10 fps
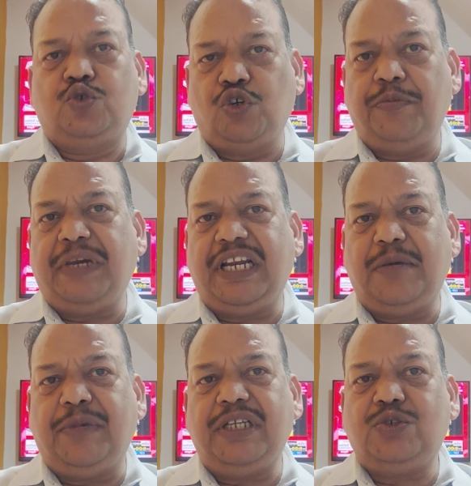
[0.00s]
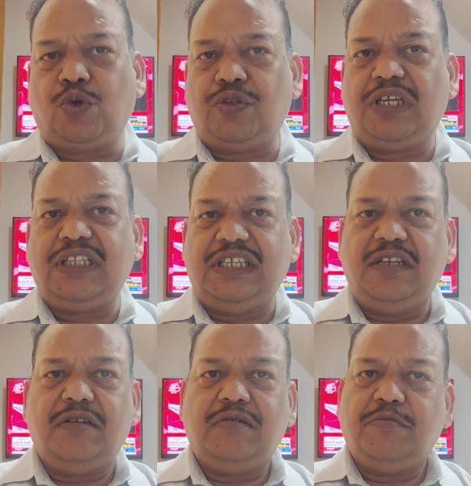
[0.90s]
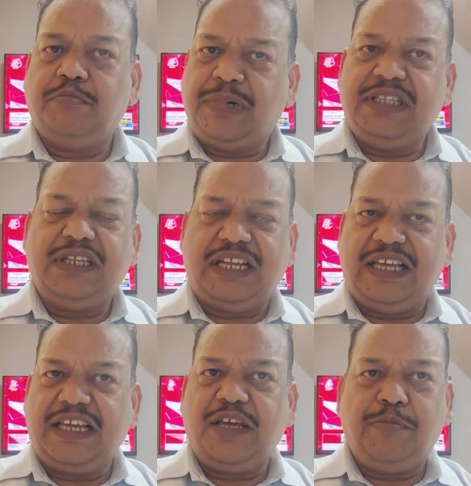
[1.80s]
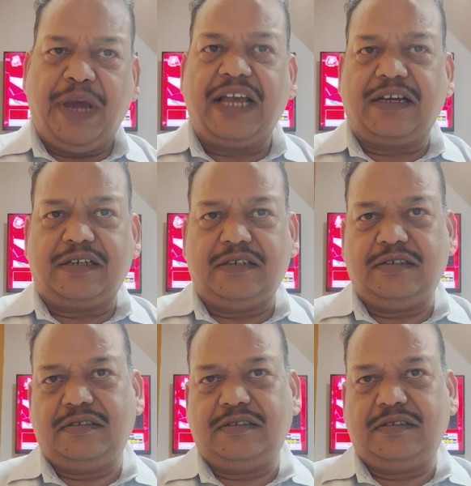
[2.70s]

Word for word: जून महीने में चौदह दिन बंद रहेंगे बैंक